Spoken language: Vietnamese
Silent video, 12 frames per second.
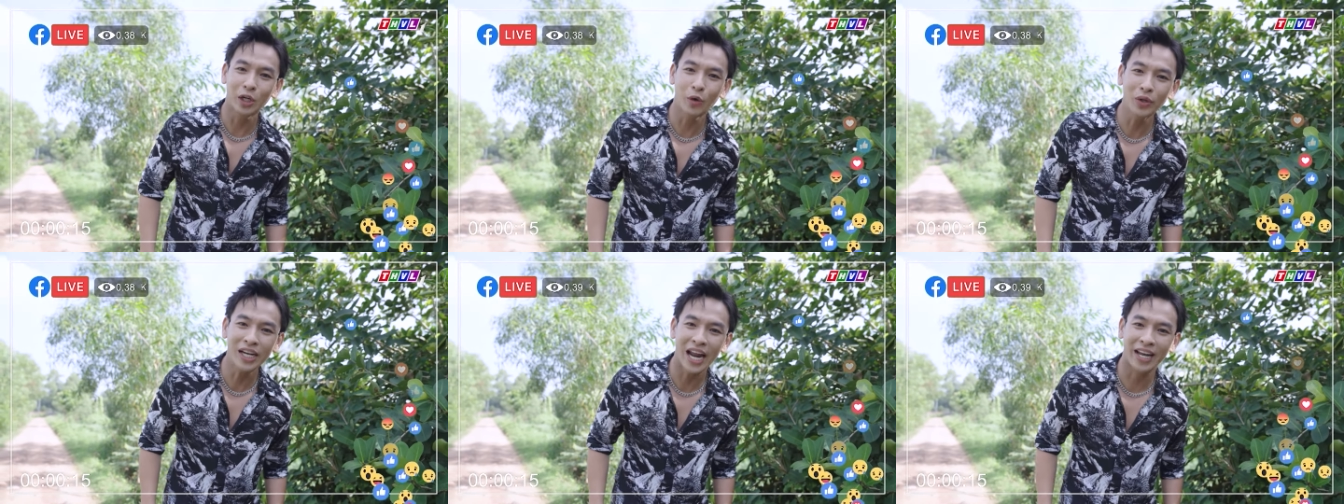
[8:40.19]

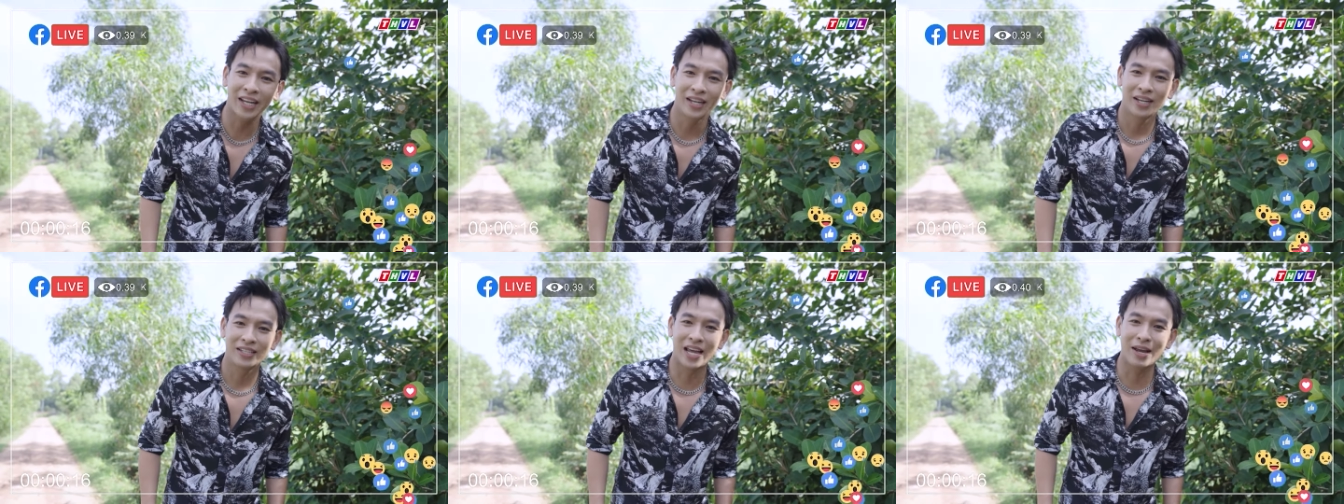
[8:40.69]
xuống dưới đây
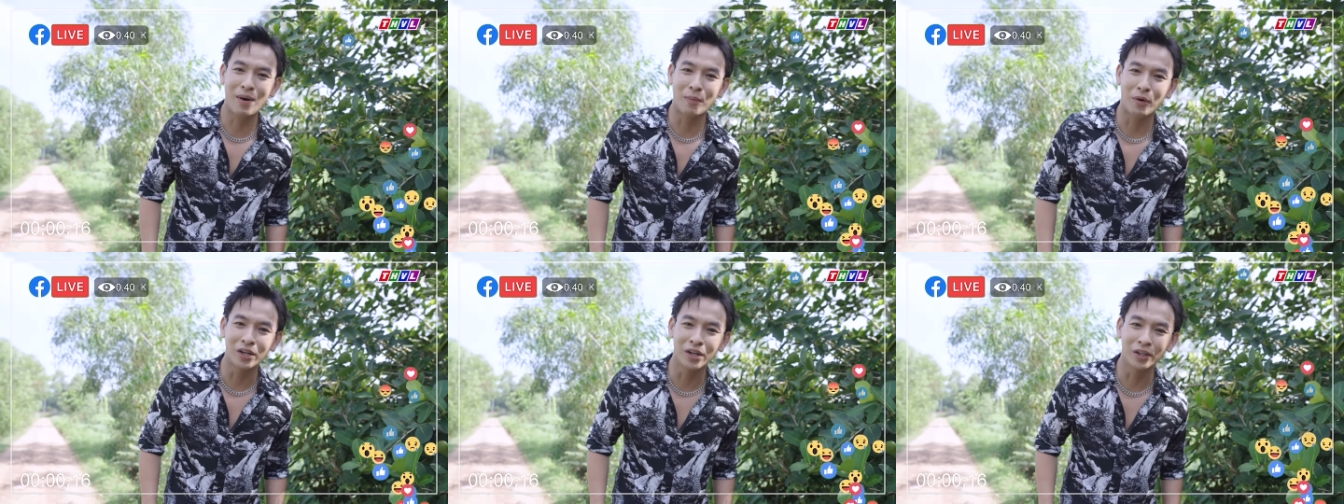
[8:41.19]
Vậy mà
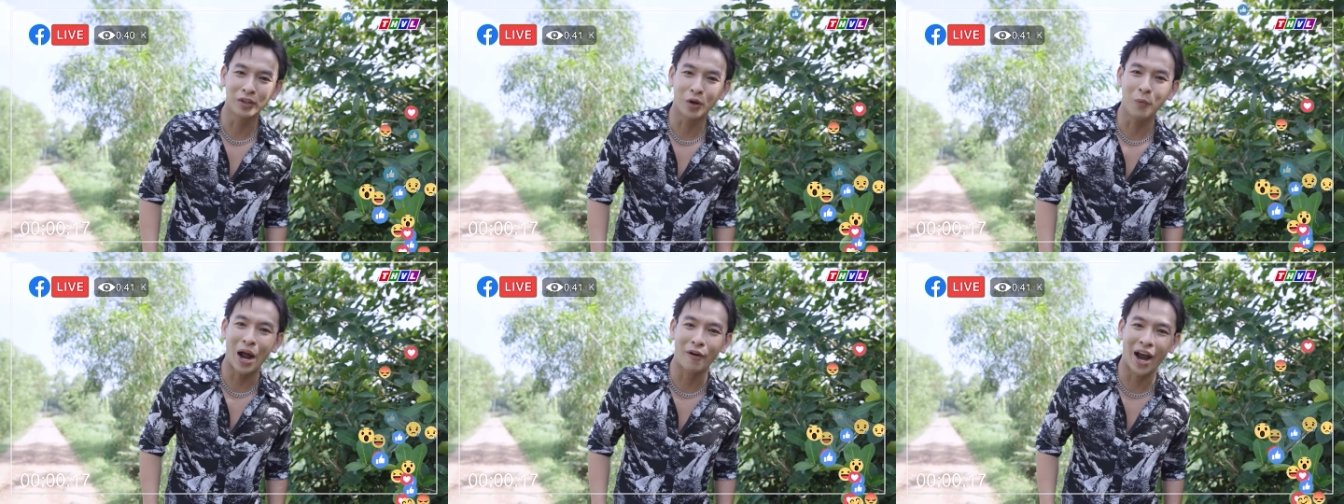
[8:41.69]
mọi người
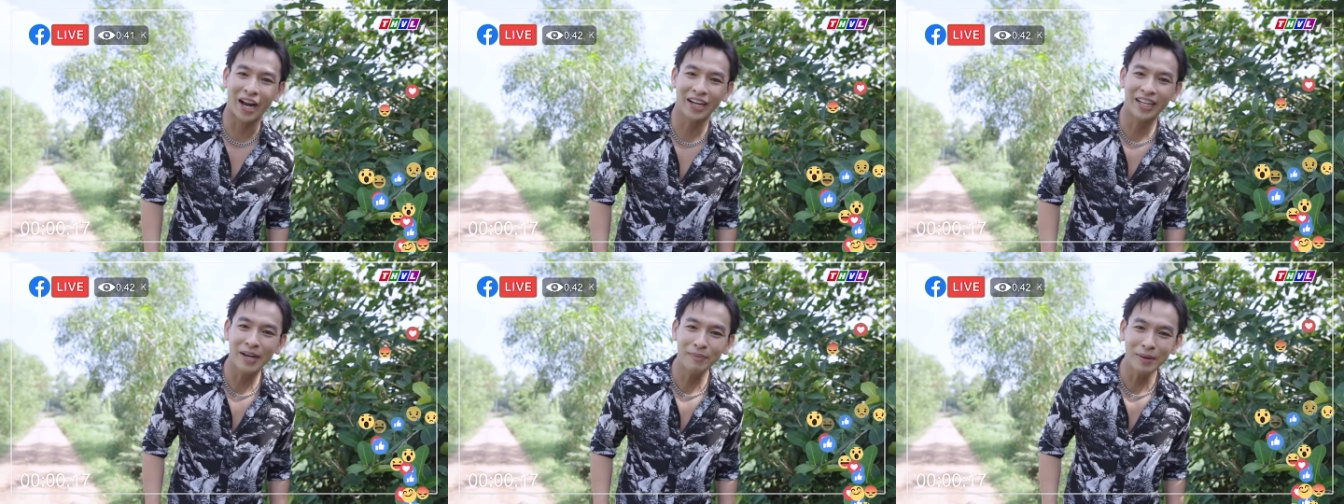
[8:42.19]
cũng ào ạt
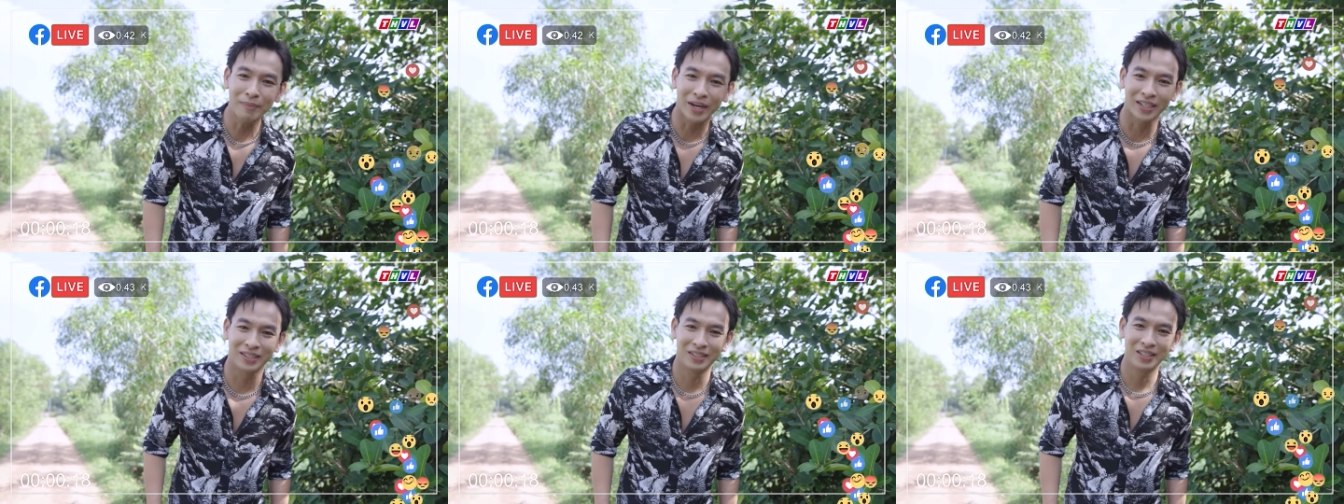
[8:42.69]
kiếm tới
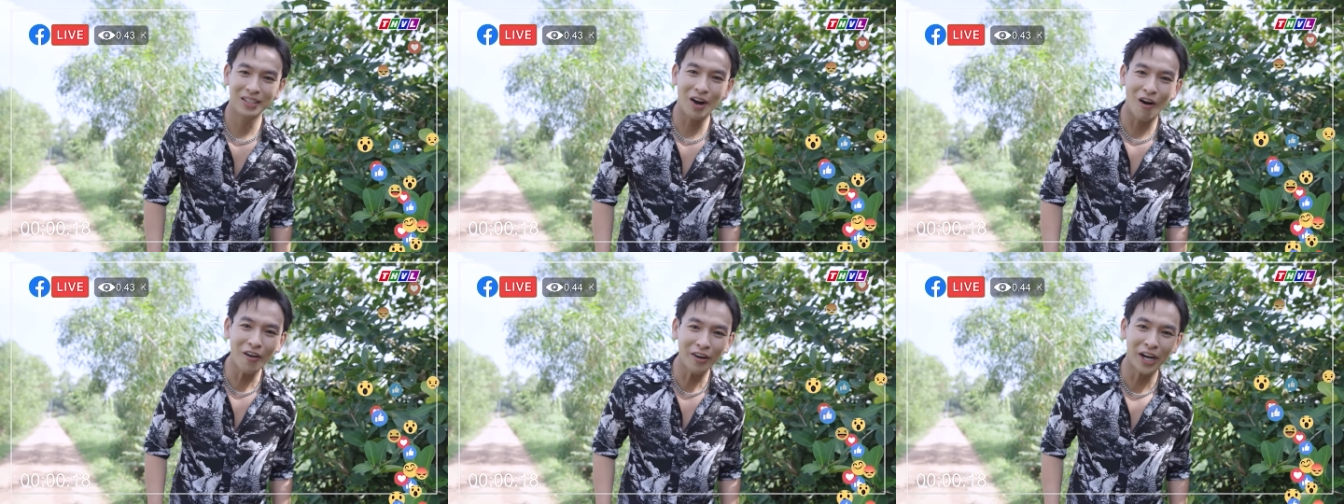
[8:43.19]
mình
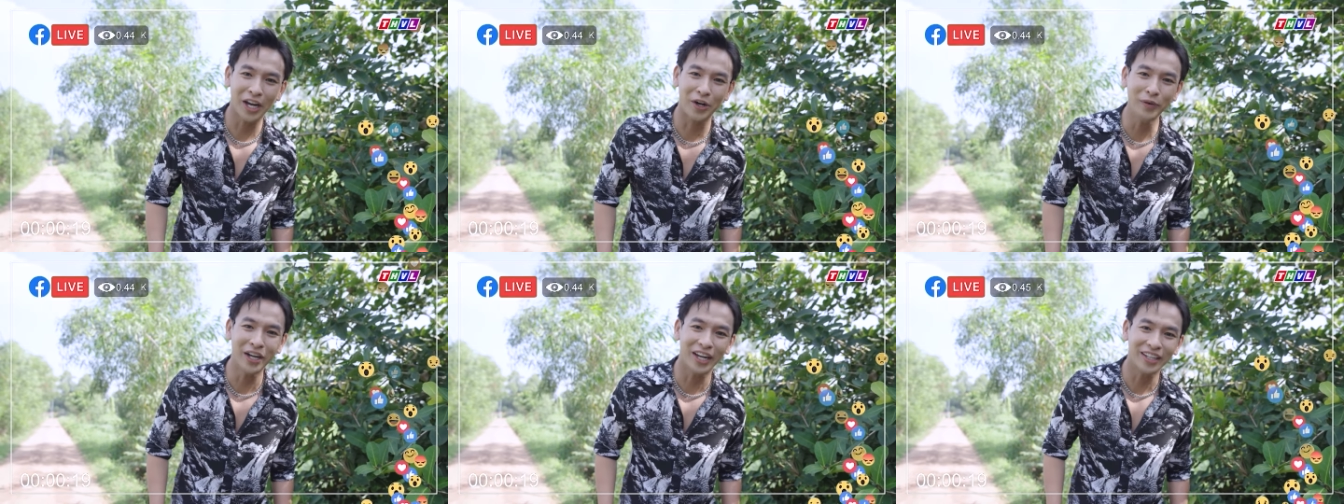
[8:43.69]
Khó
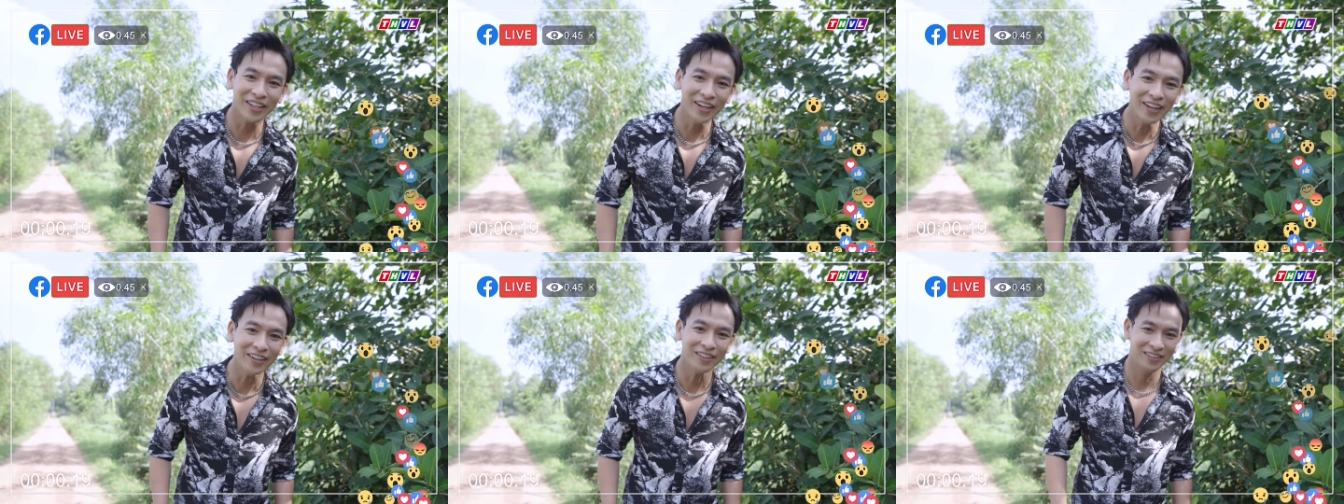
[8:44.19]
hiểu thiệt
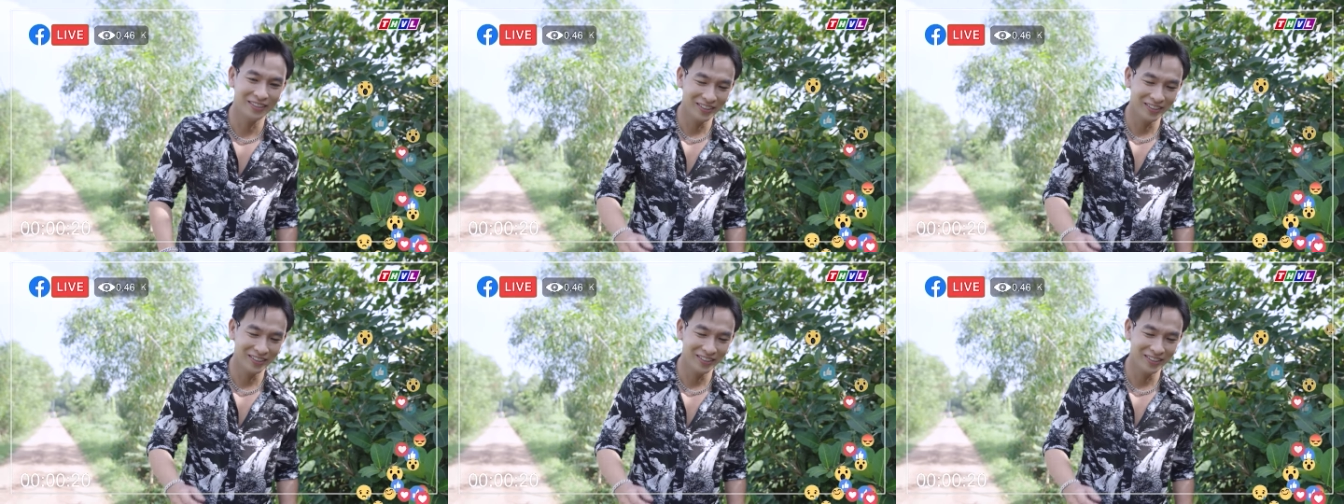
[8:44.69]
chứ